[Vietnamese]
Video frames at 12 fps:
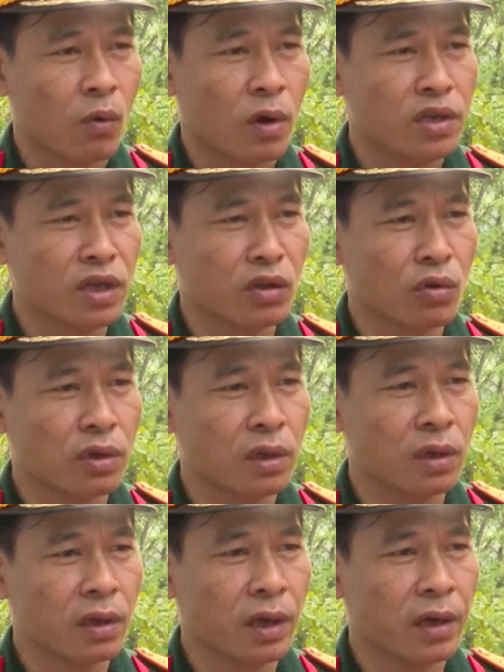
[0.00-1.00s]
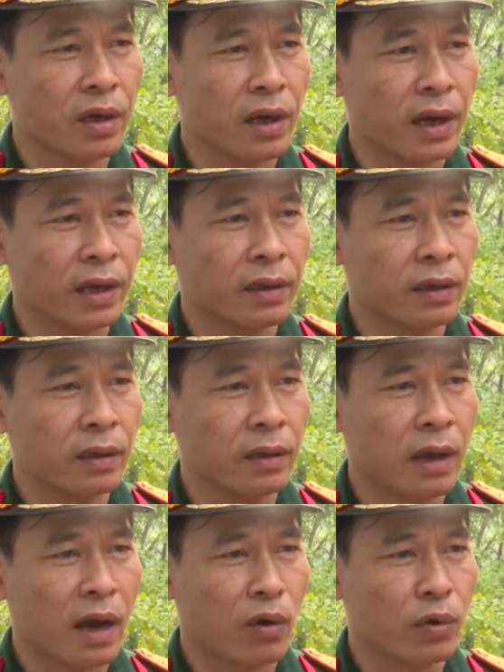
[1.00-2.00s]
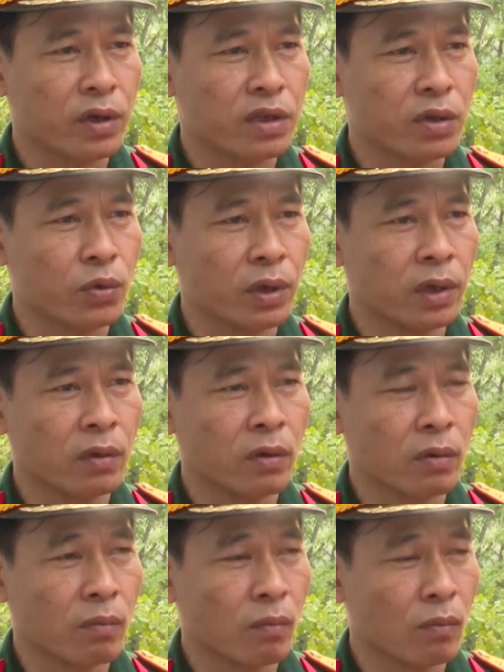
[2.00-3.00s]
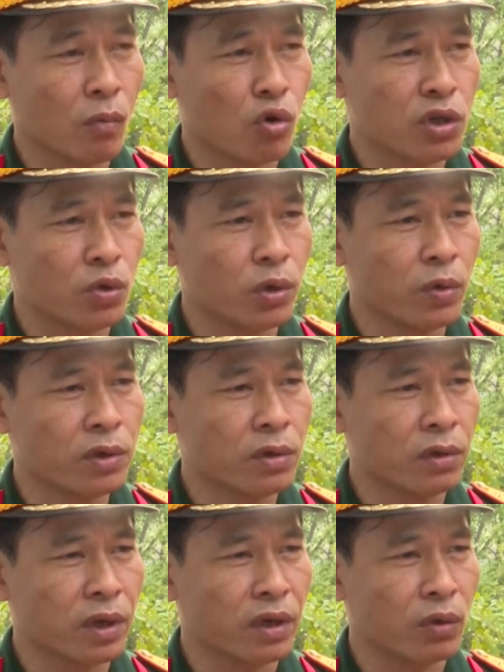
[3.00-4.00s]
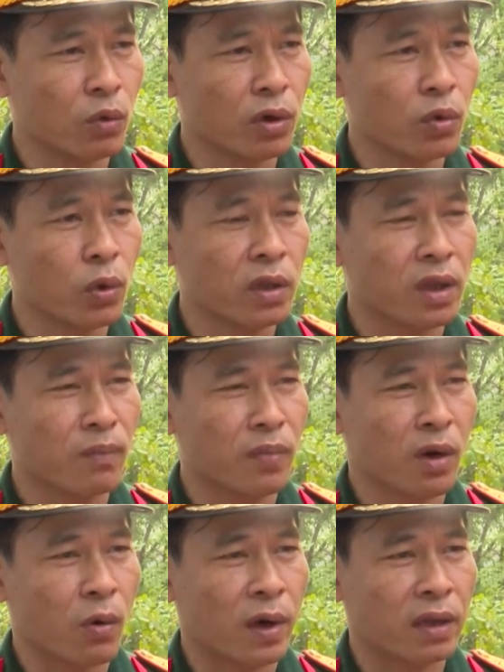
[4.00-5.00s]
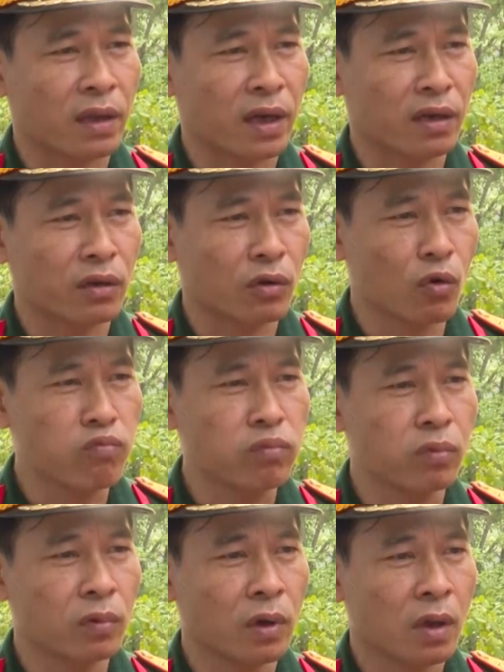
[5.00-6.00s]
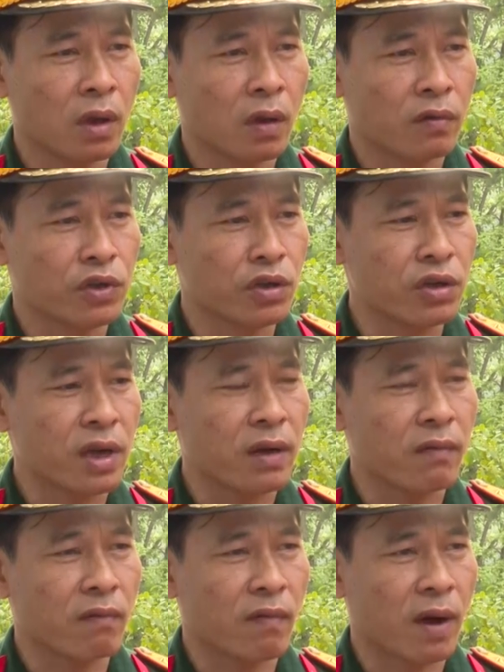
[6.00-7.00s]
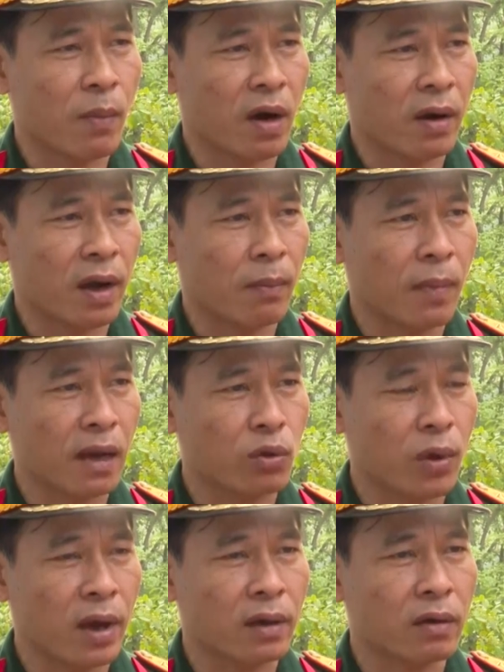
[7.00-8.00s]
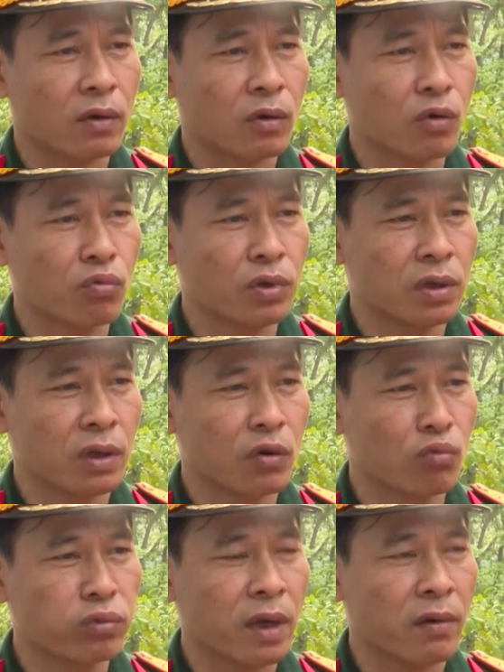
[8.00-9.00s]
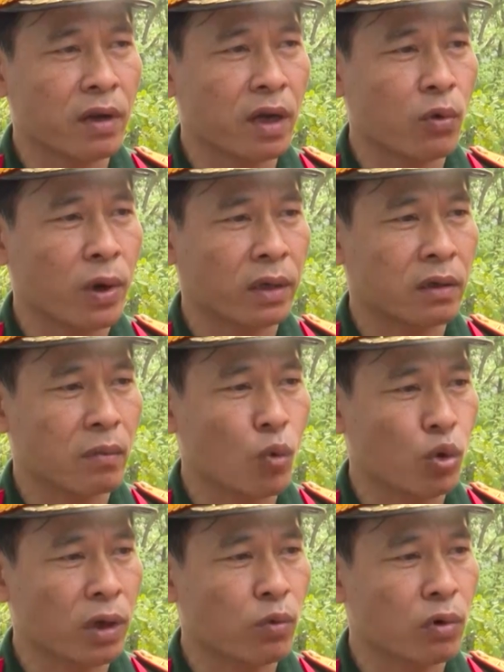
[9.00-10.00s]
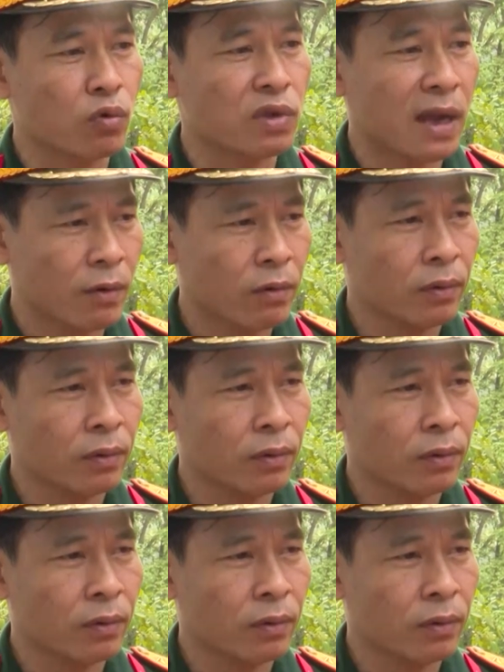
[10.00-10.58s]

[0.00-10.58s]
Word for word: quá trình tổ chức thực hiện đến nay thì đảng ủy chỉ huy bộ chỉ huy quân sự tỉnh luôn quyết tâm là hoàn thành đúng chính xác và bảo đảm an toàn cũng như là đúng theo kế hoạch được lực lượng quốc gia